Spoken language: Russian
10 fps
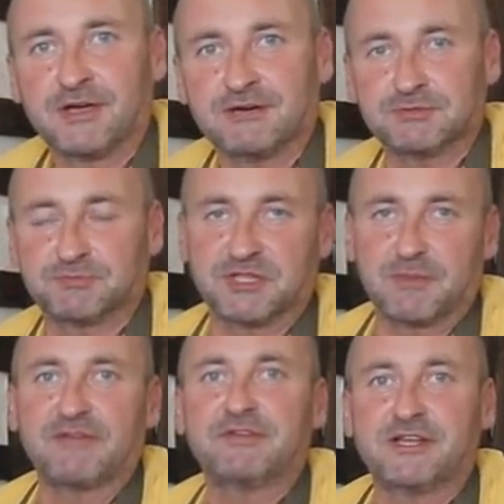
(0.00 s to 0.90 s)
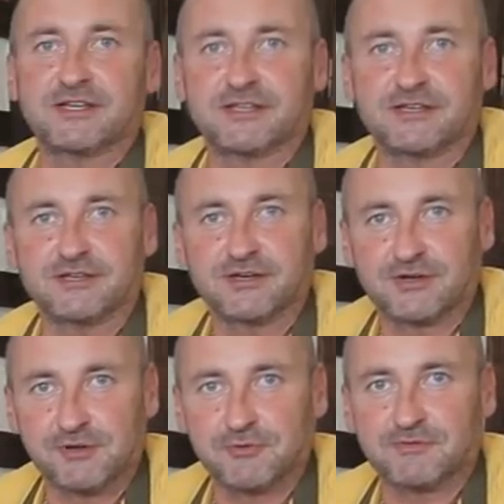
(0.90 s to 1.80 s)
Вот мы добавили этой э,
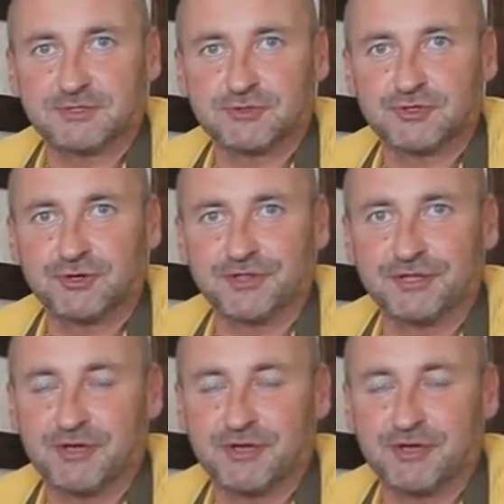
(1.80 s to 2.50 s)
клюквы сушеной,